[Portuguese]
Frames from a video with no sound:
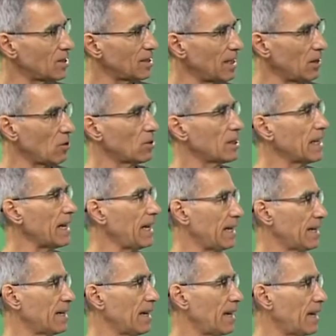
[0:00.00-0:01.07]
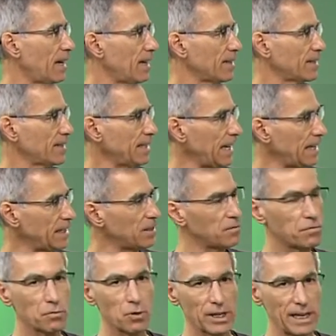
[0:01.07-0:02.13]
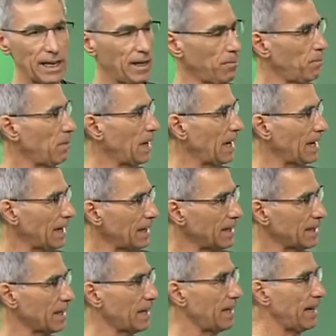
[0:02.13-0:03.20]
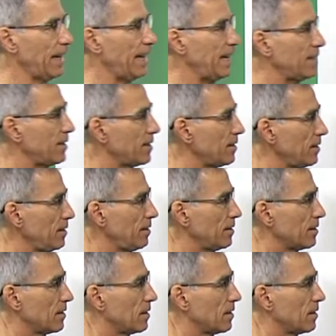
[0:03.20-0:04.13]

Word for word: denotar a série de Fourier pela letra S.